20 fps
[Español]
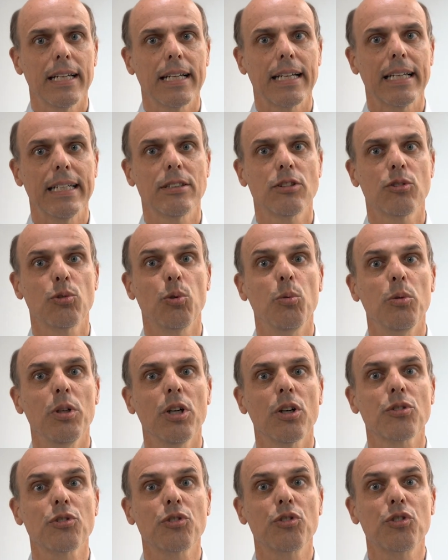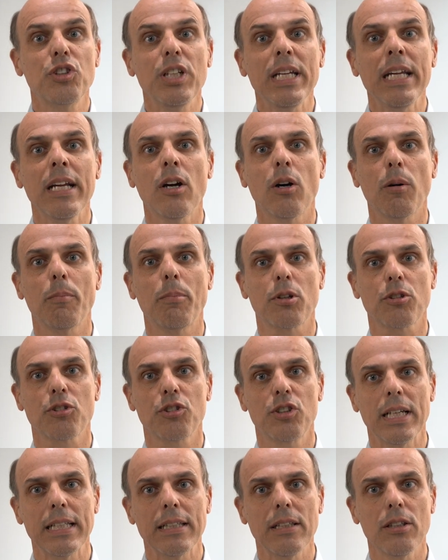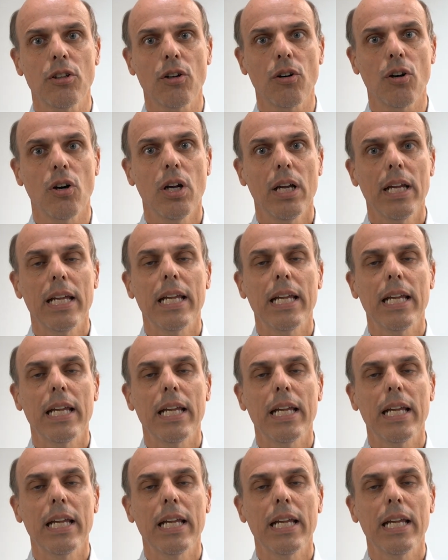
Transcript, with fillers: que subió 5%